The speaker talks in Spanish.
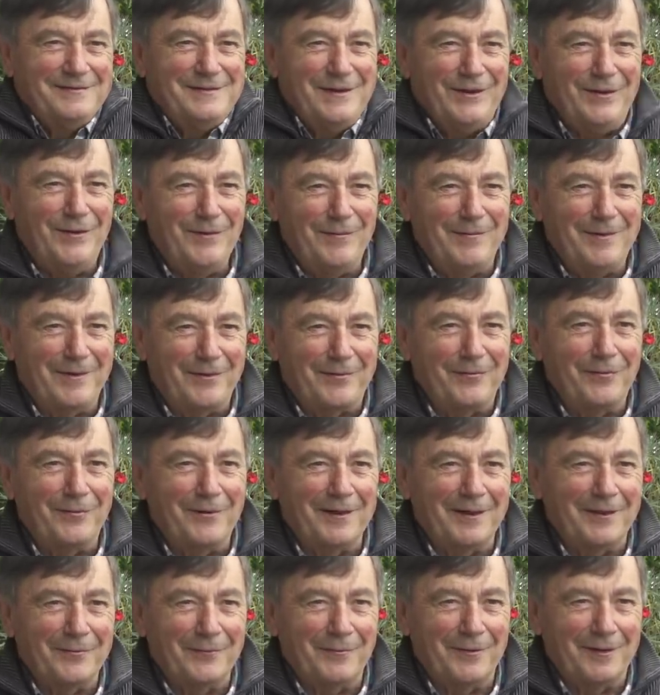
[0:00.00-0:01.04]
si no había con
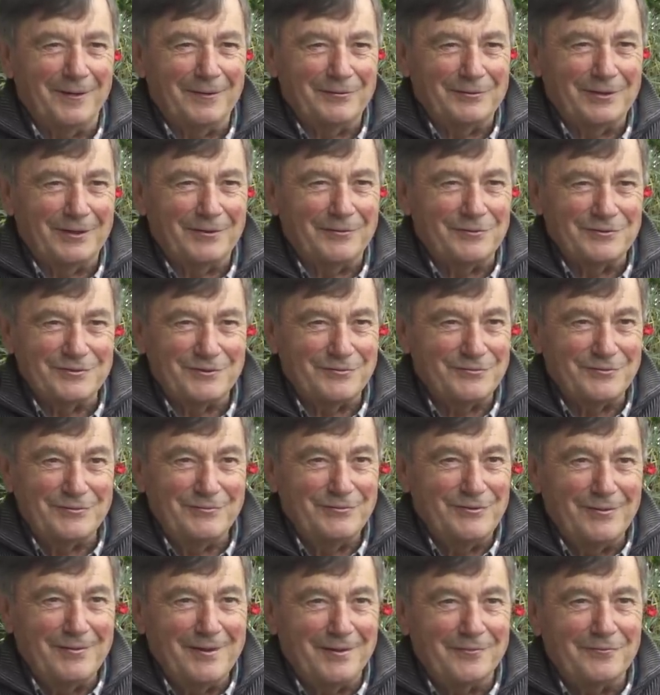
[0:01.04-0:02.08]
qué jugar a otra cosa,
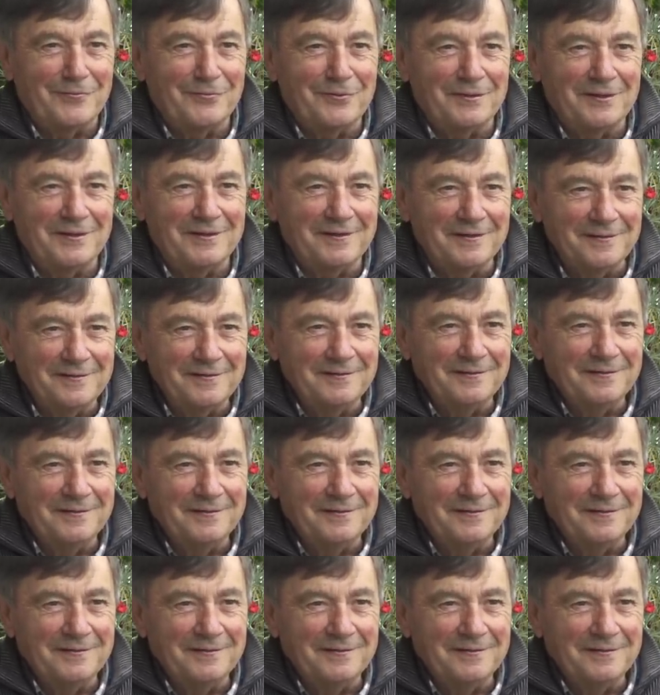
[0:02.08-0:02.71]
no, había con qué.